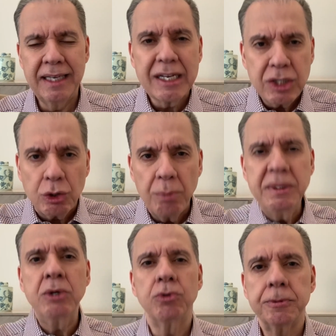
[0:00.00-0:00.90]
E este
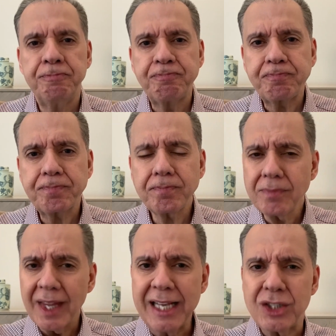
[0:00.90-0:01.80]
domingo
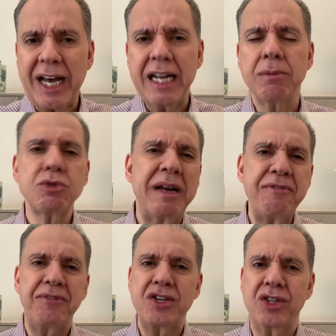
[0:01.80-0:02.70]
estaremos
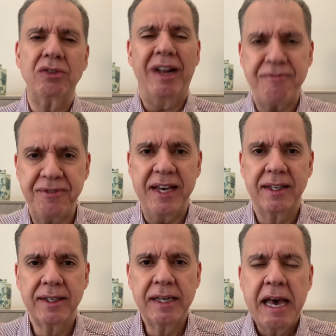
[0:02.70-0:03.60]
manifestando a fé.